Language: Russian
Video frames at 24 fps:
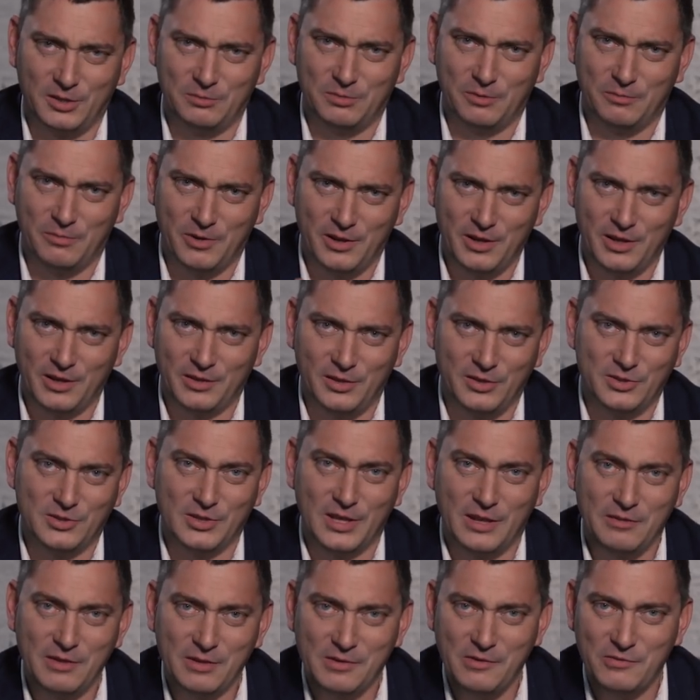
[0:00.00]
типа, приятный
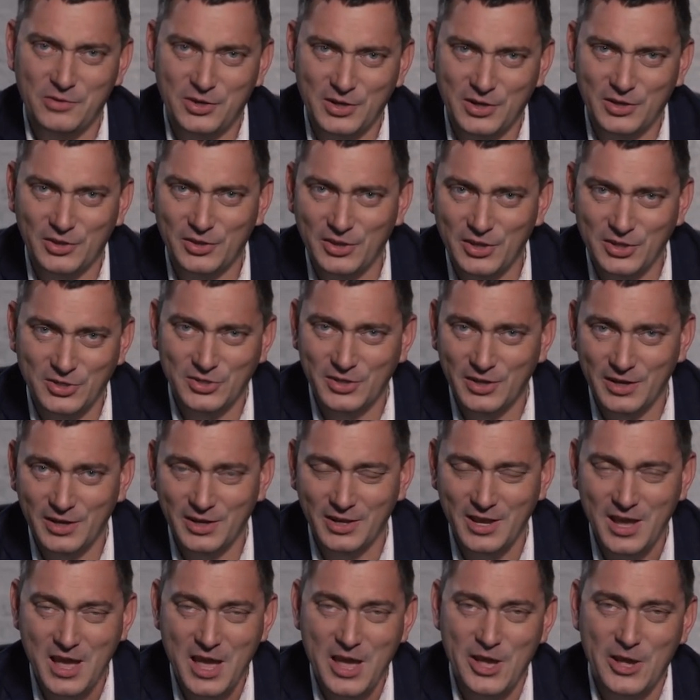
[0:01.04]
человек во всех
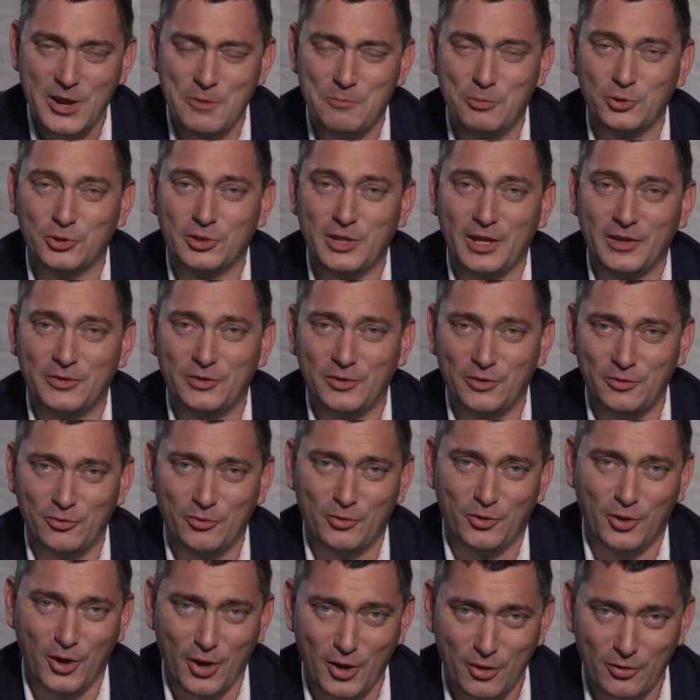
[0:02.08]
отношениях, репутация у
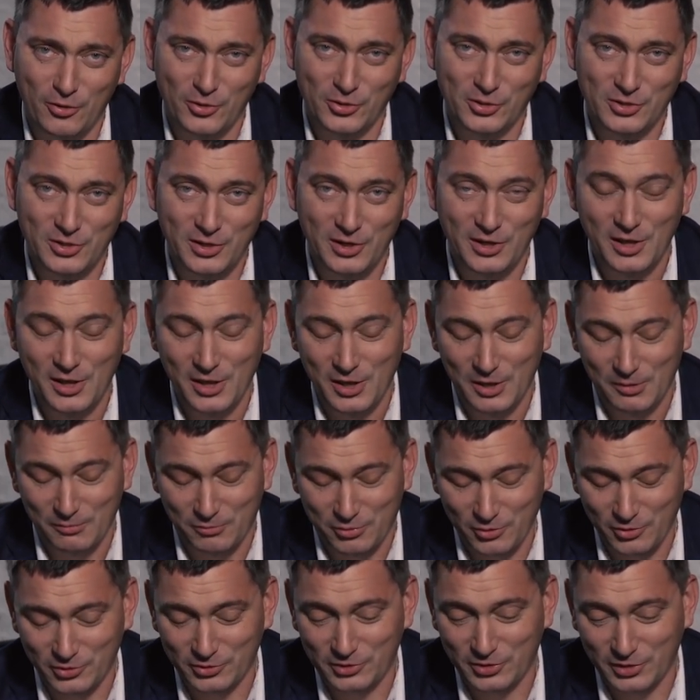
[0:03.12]
него хорошая,
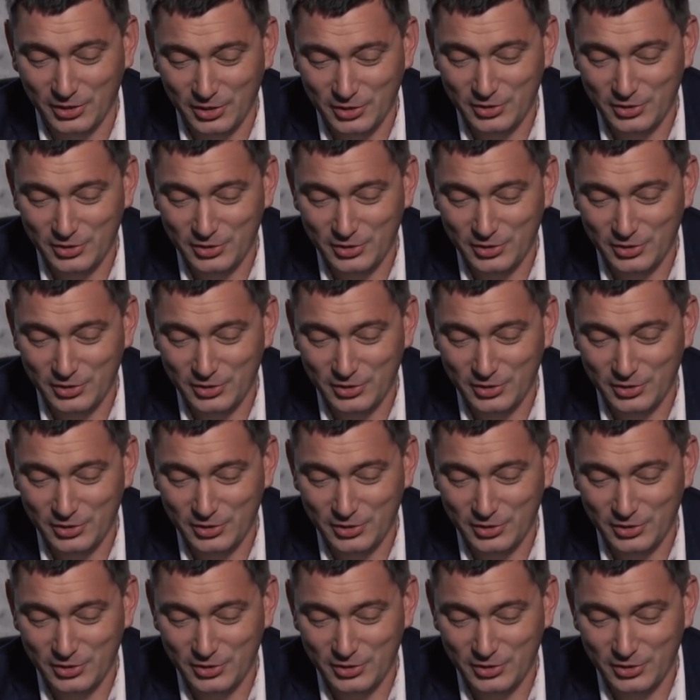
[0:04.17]
просто